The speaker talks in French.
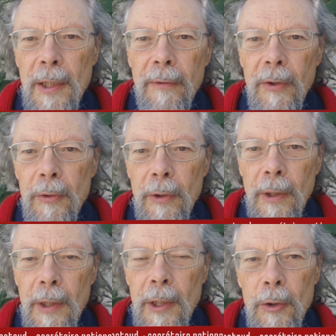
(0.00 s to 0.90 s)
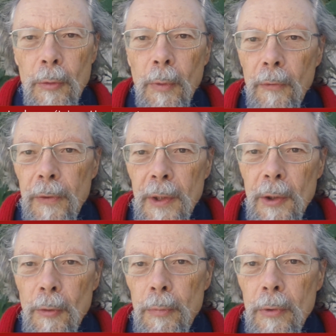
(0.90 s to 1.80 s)
travailleurs et de
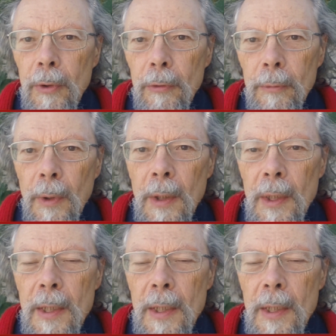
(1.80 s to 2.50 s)
profiter au plus grand nombre.